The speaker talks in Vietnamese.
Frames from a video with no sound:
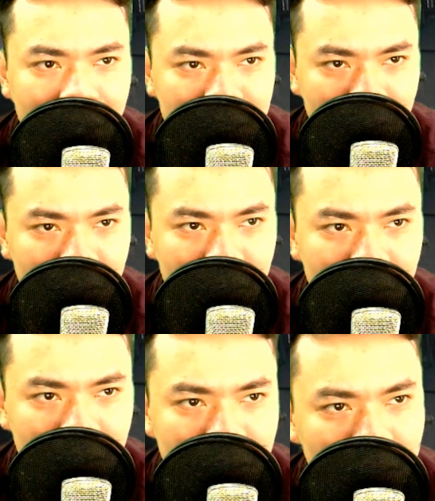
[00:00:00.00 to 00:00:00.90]
Tôi gào lên
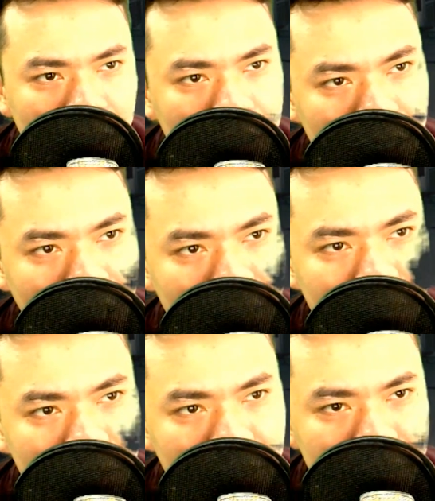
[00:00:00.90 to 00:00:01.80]
một tiếng,
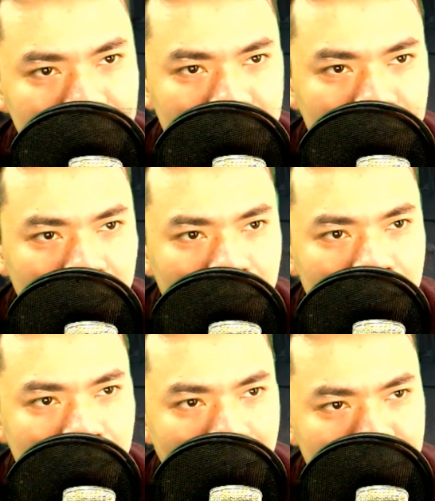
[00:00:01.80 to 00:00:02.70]
đứng lên liền
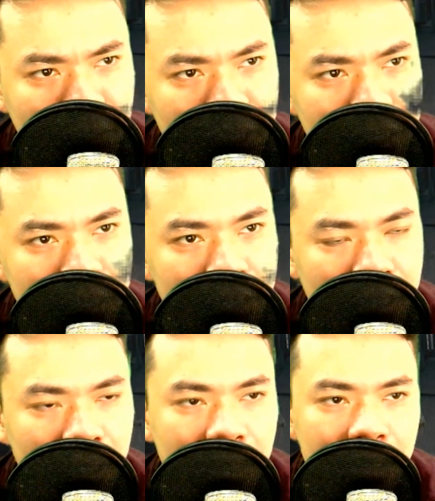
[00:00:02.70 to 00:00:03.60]
truy đuổi.
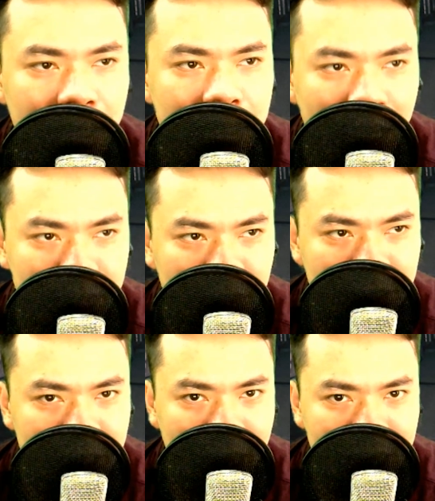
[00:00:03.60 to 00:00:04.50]
Tô Trinh cả
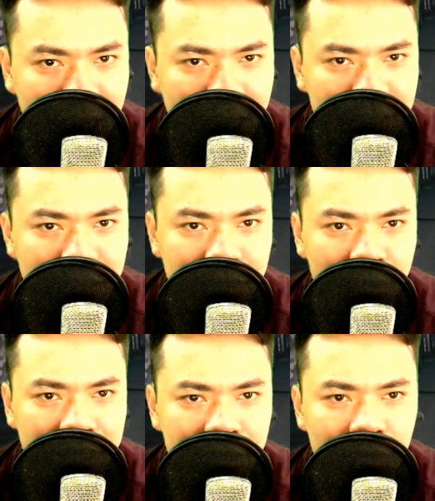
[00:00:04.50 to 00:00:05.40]
kinh, ánh
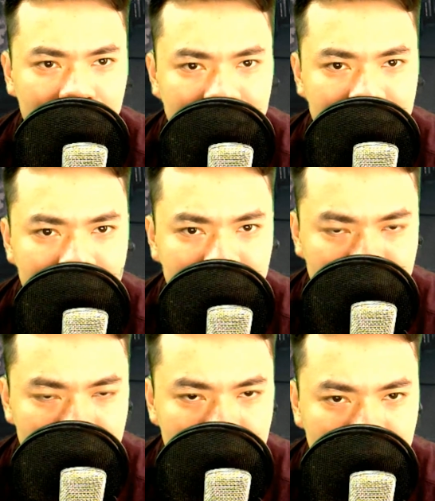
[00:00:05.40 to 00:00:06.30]
mắt hướng về phương hướng
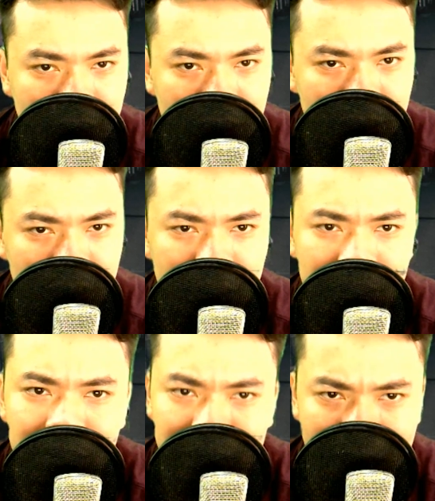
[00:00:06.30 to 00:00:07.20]
của tôi đuổi
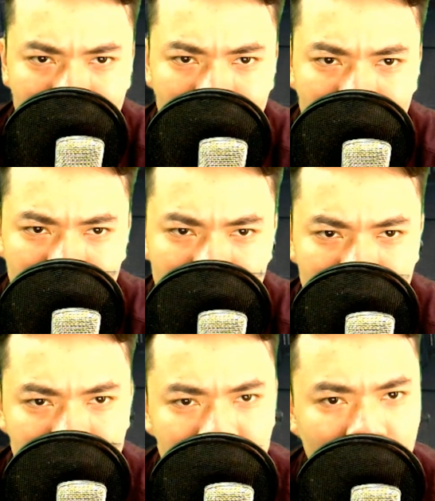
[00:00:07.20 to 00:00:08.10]
theo. Cô
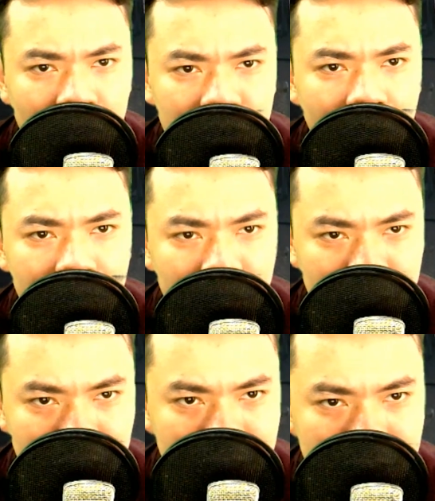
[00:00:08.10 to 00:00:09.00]
mau chóng theo sau
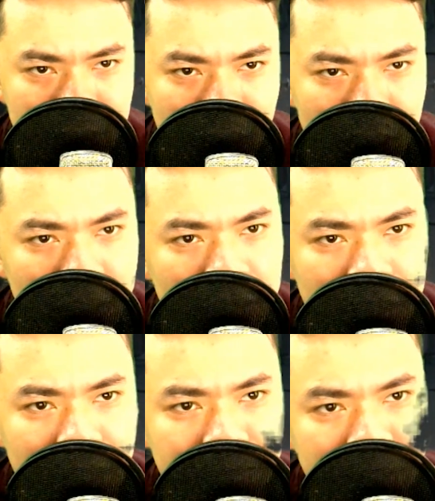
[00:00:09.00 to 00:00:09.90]
người tôi,
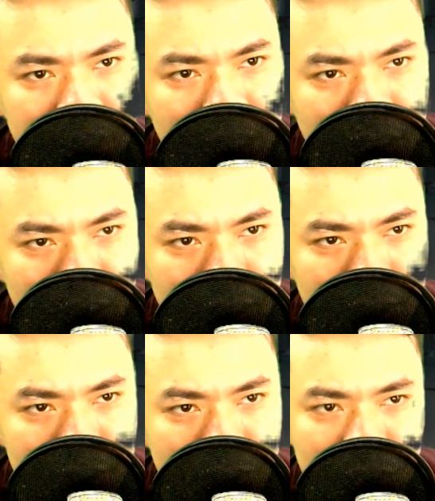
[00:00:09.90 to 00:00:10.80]
đuổi về phía trước.
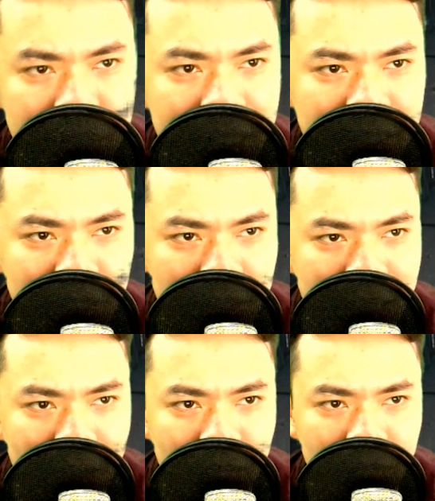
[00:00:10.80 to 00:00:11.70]
Lần này
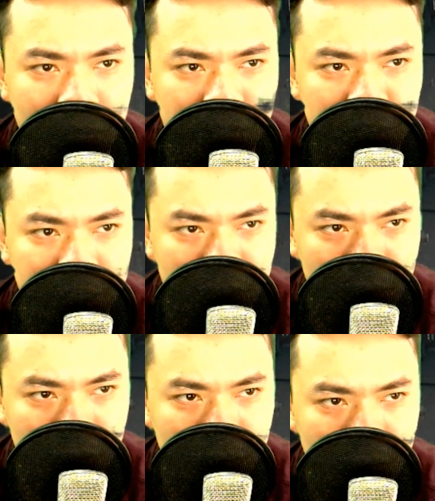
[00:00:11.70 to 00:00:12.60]
tôi đã
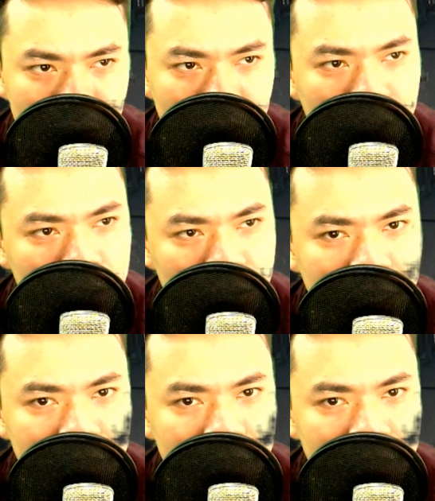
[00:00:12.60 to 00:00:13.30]
thông minh hơn rồi.